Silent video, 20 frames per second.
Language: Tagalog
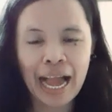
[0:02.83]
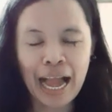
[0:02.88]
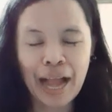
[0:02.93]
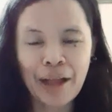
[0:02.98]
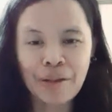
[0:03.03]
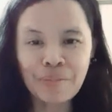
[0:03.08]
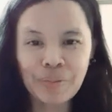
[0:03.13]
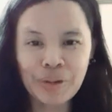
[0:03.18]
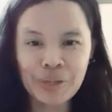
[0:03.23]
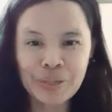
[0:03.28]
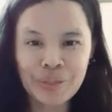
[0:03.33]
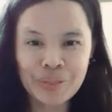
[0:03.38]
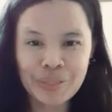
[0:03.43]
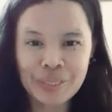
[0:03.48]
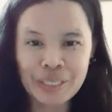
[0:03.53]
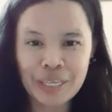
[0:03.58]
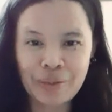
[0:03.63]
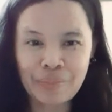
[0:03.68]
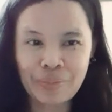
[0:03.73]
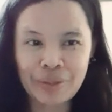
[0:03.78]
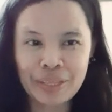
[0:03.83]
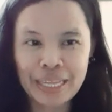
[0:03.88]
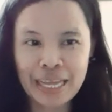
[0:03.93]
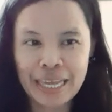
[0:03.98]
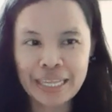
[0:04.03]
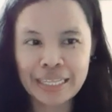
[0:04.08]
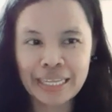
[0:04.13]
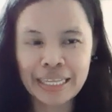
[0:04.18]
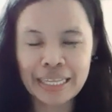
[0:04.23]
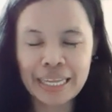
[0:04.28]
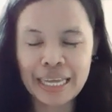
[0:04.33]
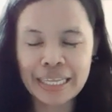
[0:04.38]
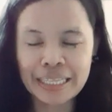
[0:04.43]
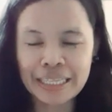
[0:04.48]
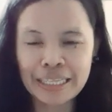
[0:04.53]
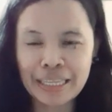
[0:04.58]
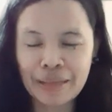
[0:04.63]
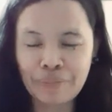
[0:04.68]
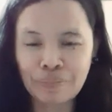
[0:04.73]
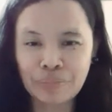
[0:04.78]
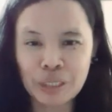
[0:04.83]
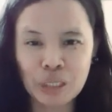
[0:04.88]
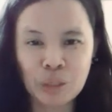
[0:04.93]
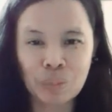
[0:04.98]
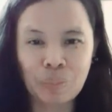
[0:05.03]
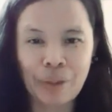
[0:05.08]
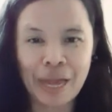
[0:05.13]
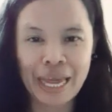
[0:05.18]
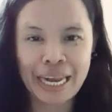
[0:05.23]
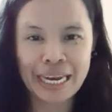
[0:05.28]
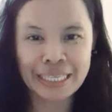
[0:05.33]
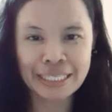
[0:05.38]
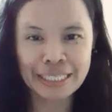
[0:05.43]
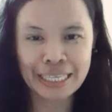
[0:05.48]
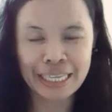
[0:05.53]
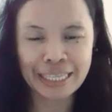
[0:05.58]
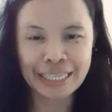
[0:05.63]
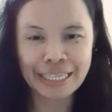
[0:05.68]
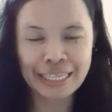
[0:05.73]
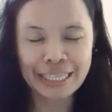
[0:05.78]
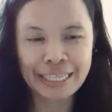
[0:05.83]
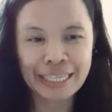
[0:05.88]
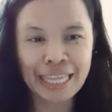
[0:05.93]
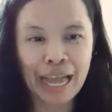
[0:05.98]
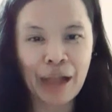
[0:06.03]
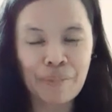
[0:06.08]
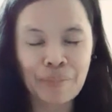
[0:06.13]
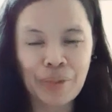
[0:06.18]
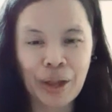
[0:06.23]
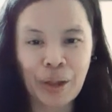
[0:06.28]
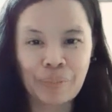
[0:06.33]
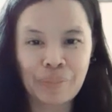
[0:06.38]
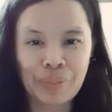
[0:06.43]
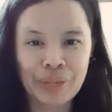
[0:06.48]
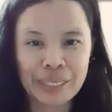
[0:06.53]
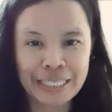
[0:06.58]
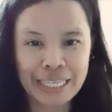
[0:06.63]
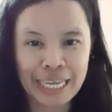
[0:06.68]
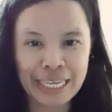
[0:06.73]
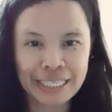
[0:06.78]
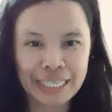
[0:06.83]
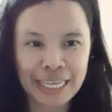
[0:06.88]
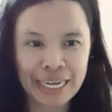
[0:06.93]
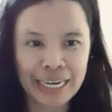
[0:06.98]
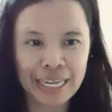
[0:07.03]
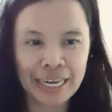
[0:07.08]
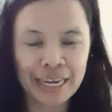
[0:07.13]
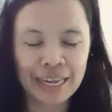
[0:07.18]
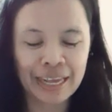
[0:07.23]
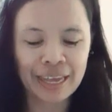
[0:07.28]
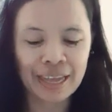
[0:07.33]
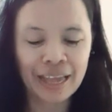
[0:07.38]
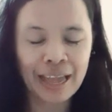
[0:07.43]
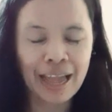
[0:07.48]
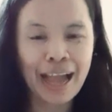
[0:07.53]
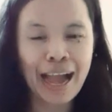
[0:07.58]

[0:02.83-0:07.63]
Ang pag-uusapan natin ay tips para sa tamang pagsasarili.